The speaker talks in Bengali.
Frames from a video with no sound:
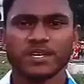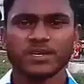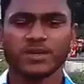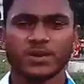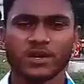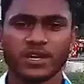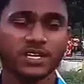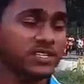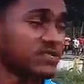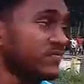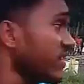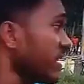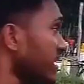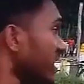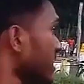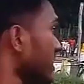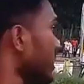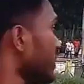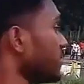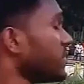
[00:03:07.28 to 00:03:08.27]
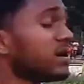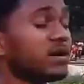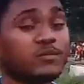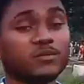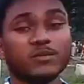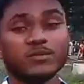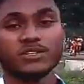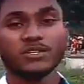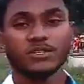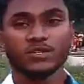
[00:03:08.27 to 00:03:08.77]
তো গাইজ ফাইনালি আমরা
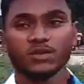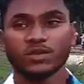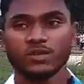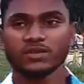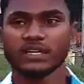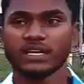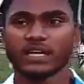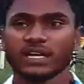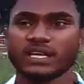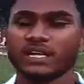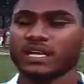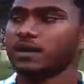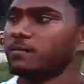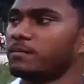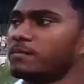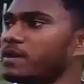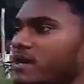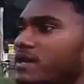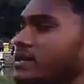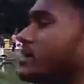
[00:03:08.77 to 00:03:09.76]
মূর্তি তো দেখালাম আর